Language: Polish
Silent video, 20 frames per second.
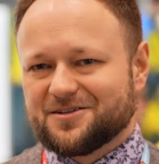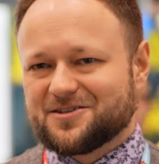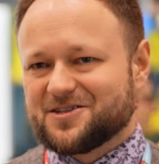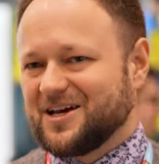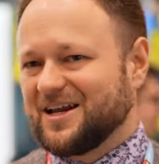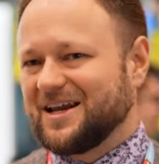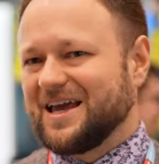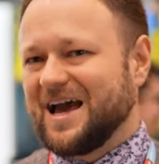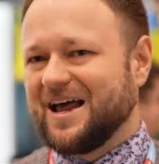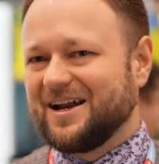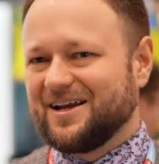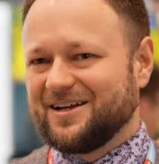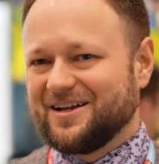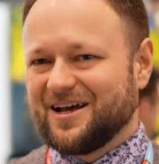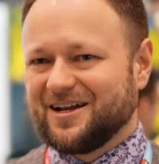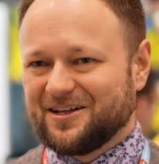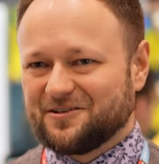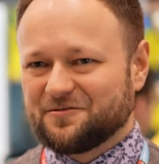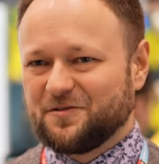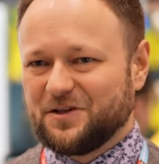seriale
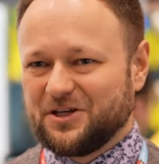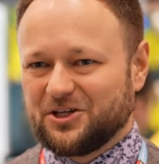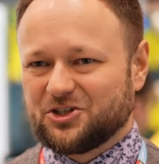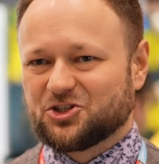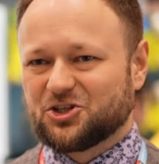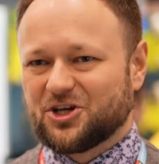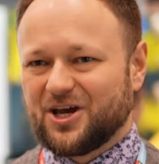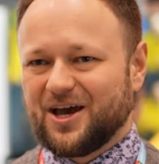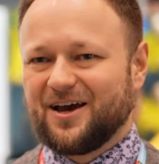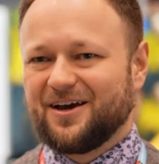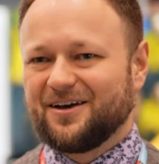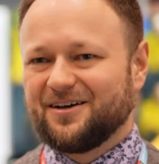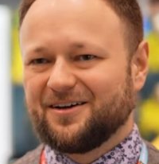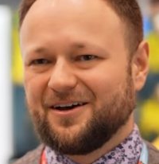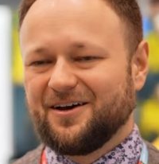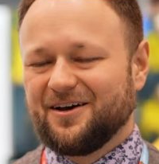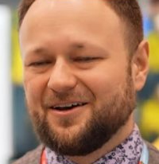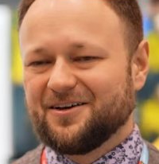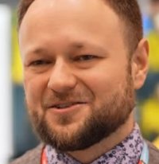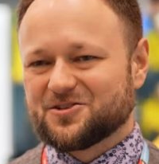na Netflixie
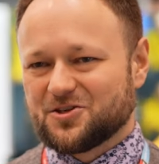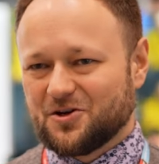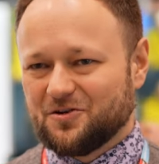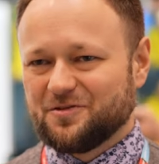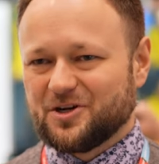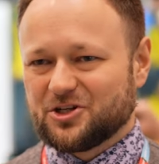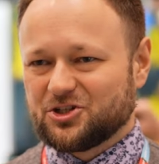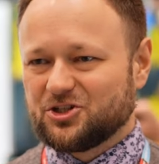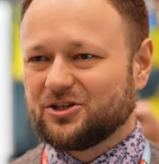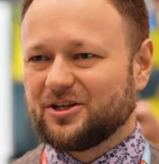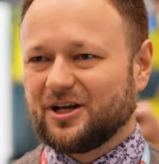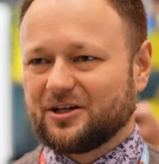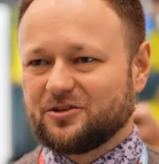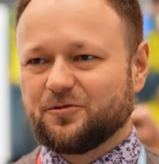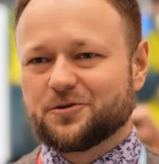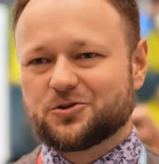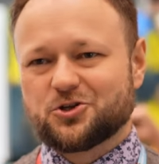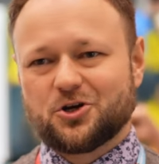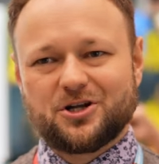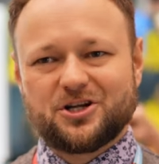są właśnie tak
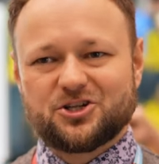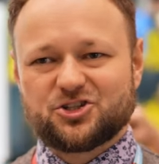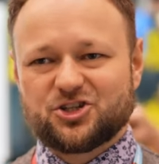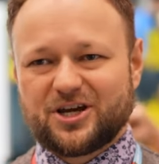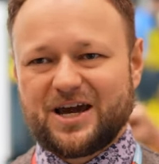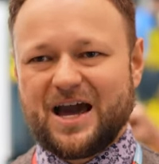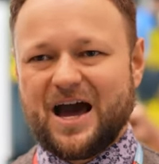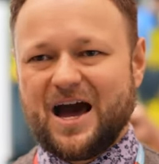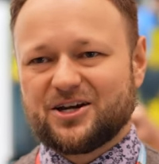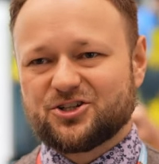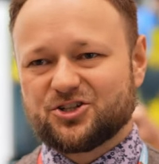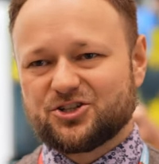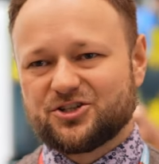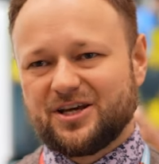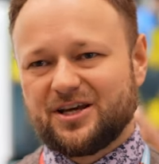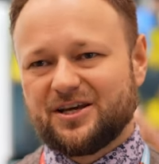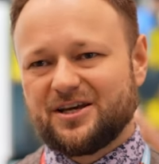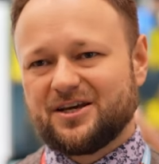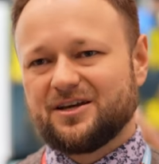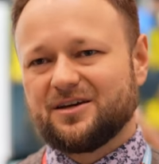tworzone, że
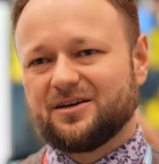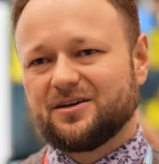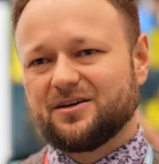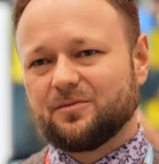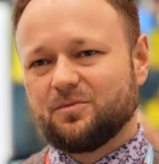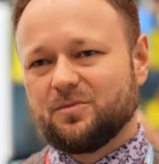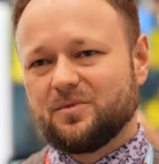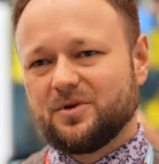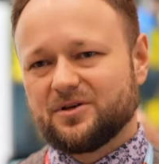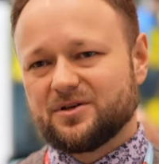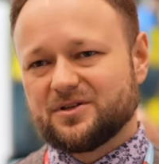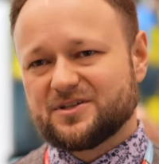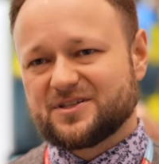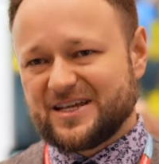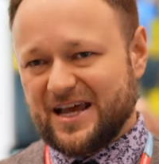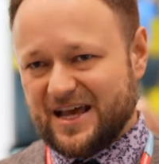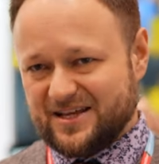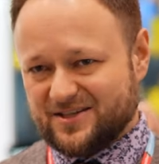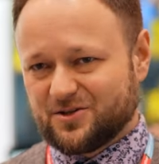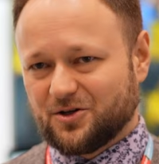każdy
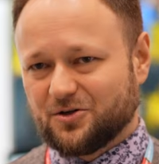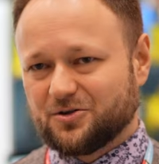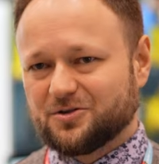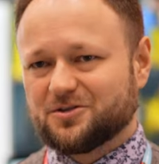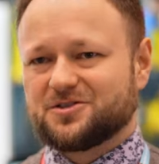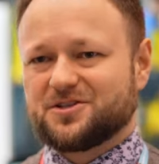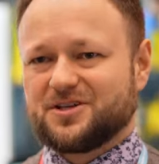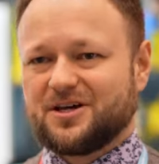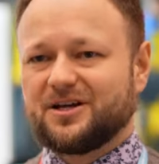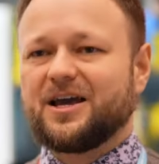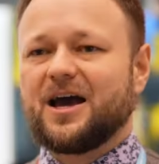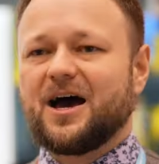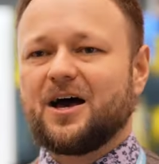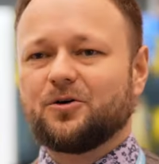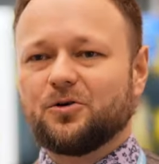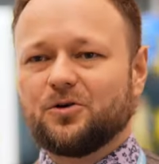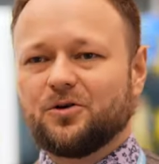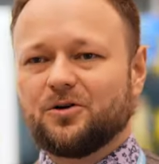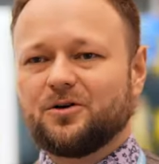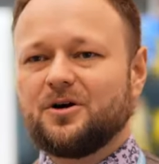sezon
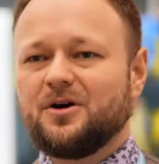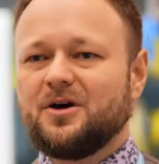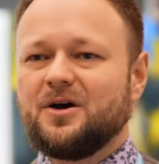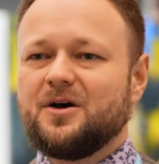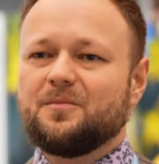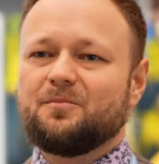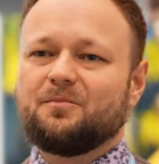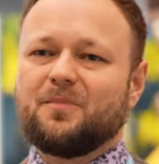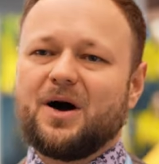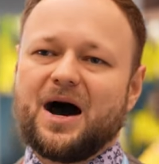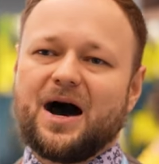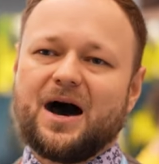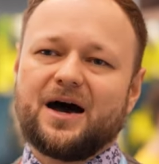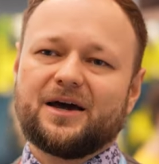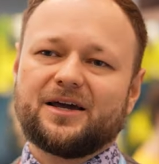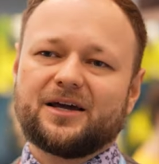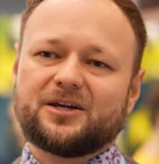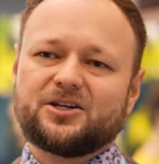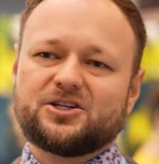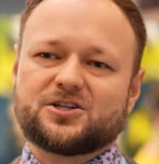serialu
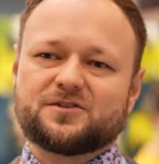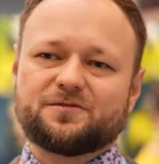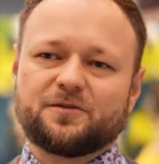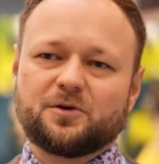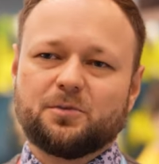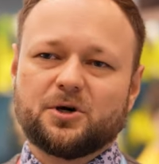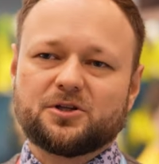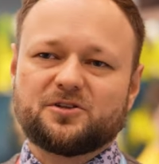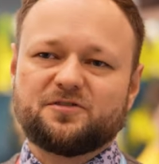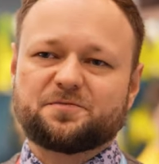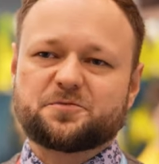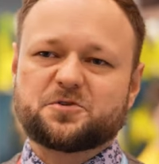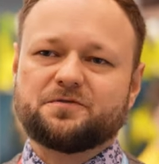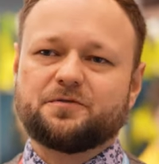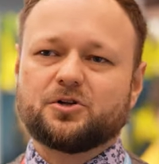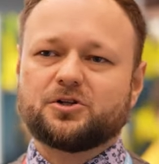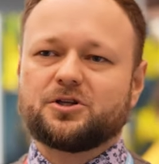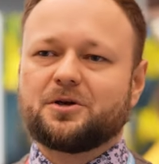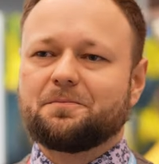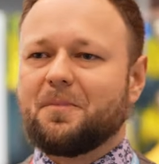ma jakiś swój motyw
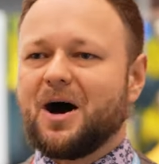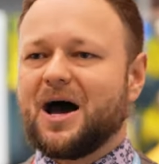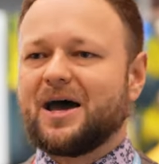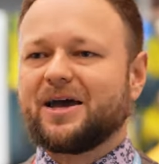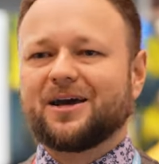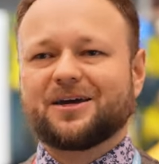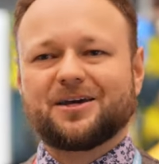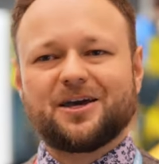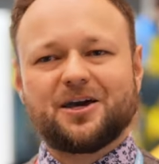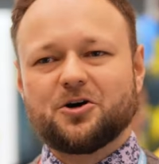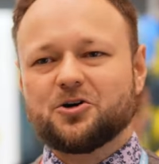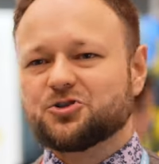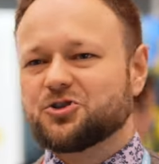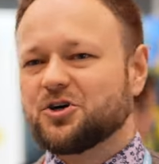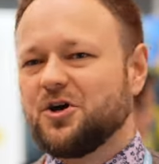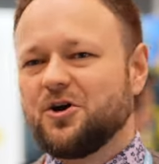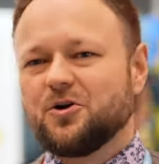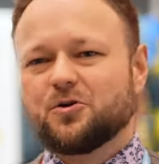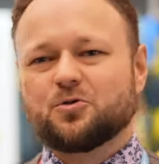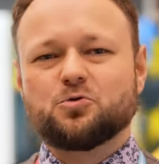przewodni, ma jakiegoś
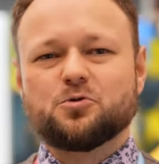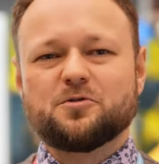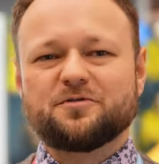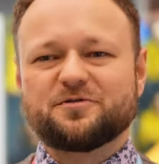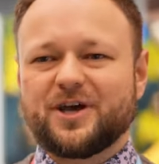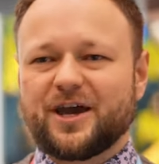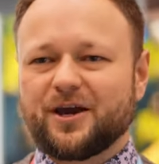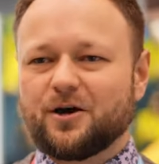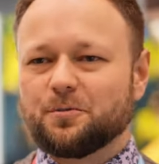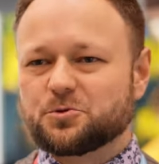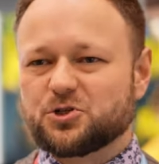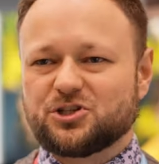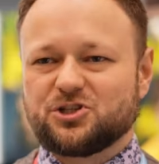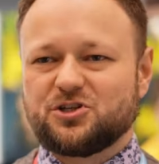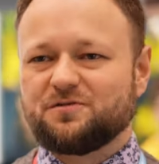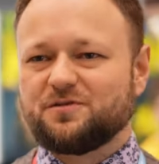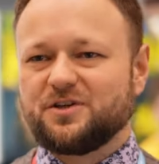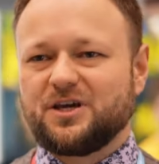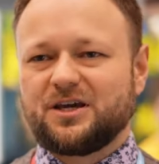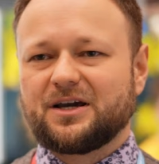głównego
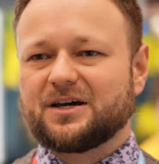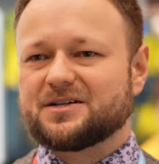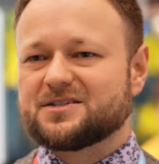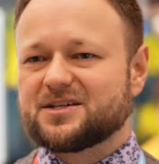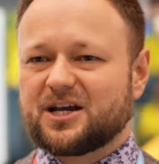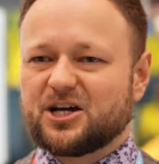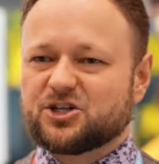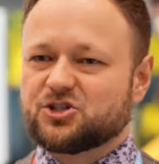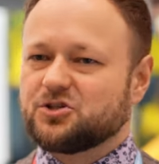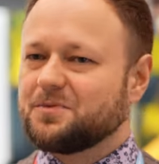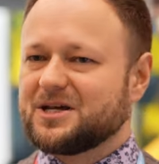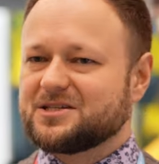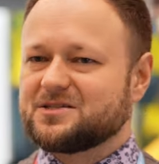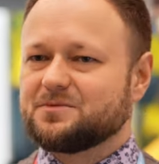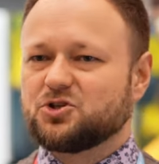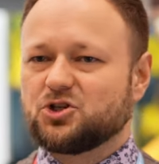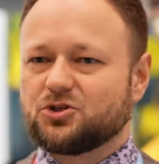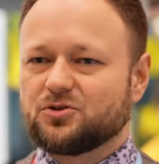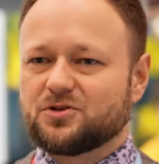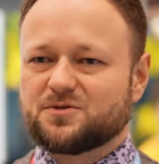przeciwnika. Za każdym
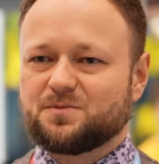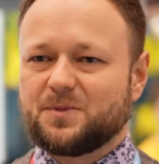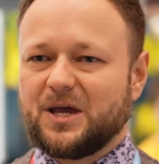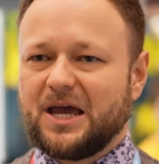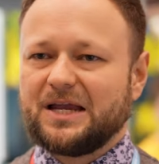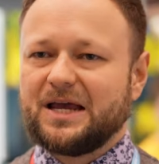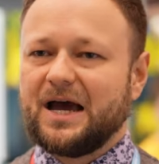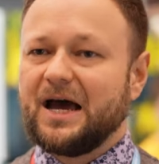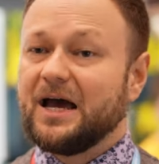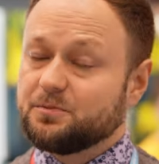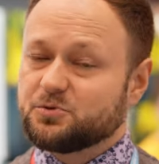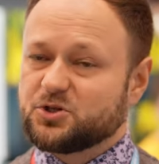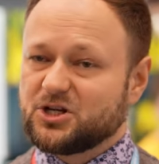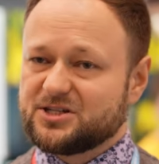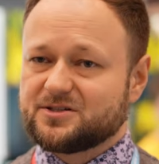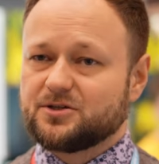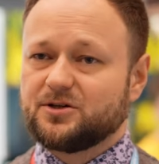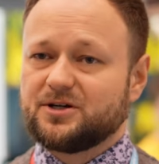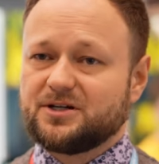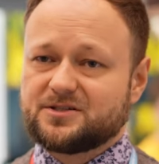razem się to zmienia i
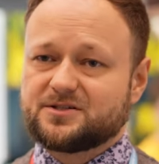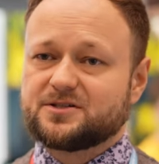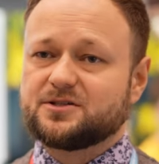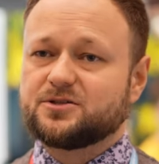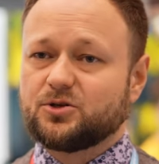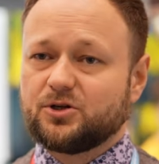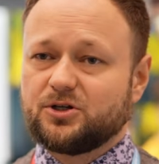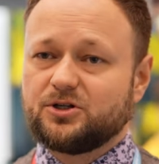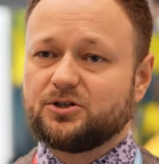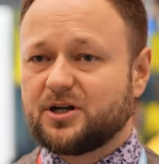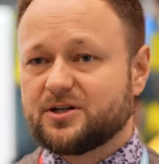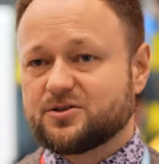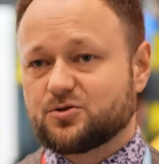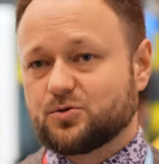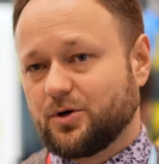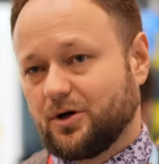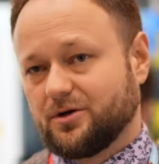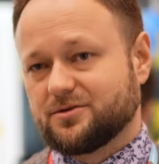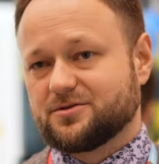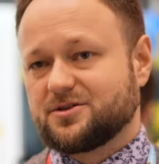przez to jest to
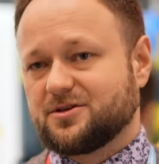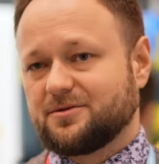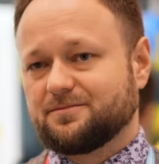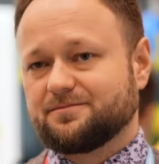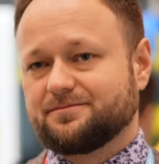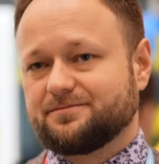interesujące.